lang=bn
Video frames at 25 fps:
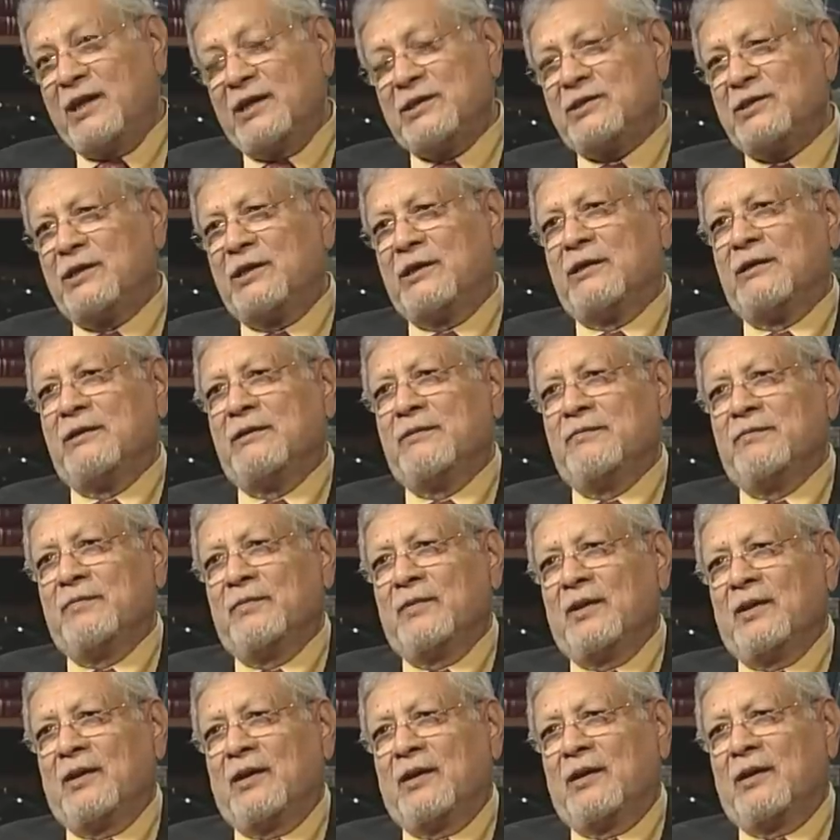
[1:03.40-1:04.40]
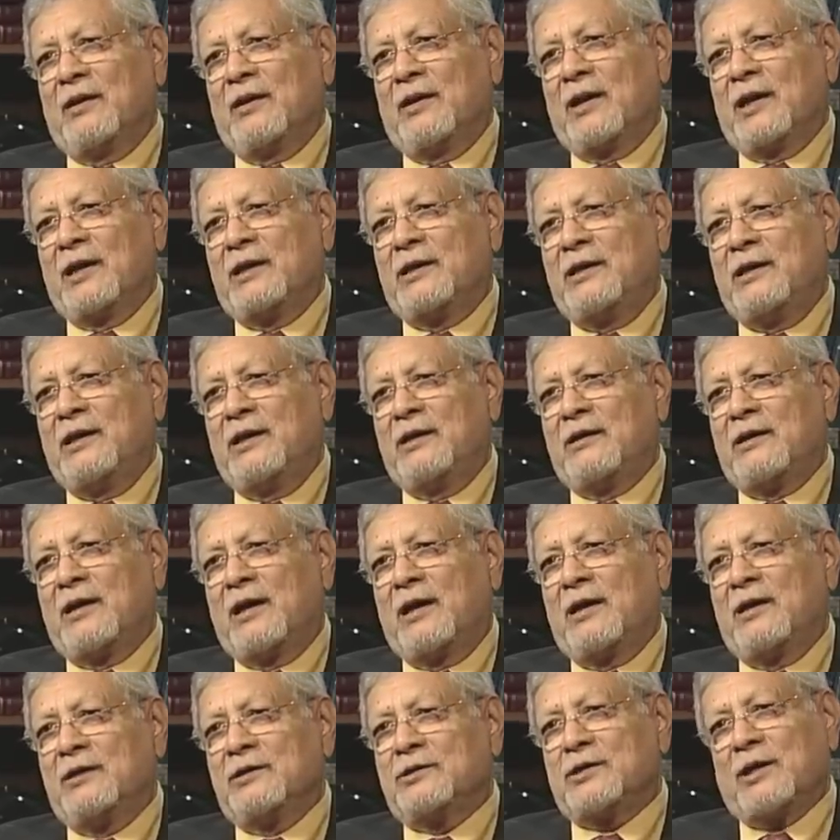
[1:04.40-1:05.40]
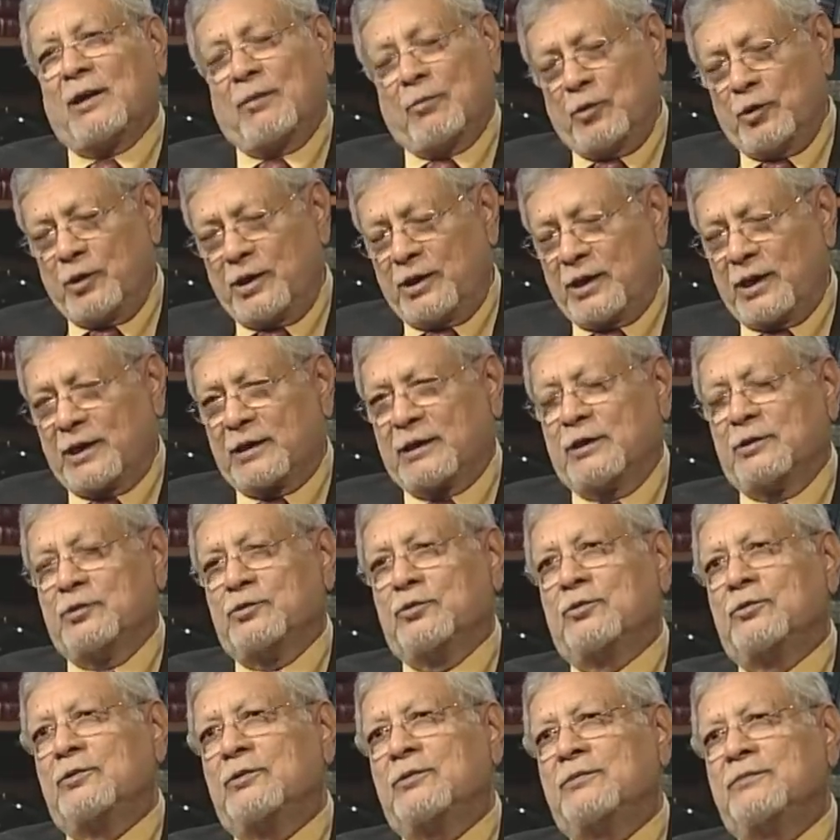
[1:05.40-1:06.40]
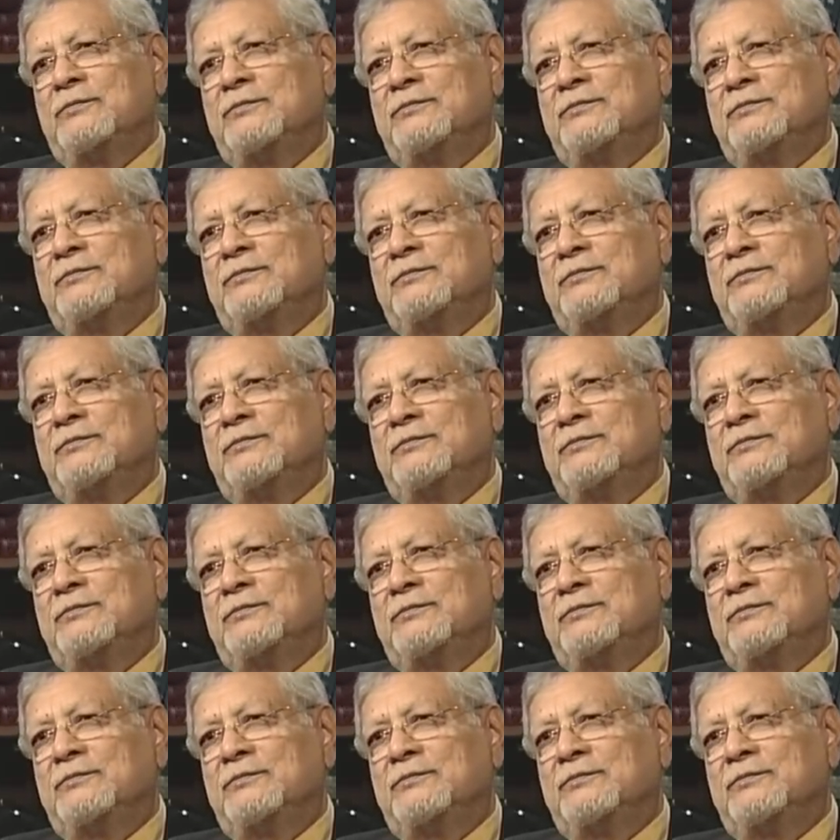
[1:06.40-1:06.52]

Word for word: গিয়েছে নাকি এটা সাময়িক একটা জোট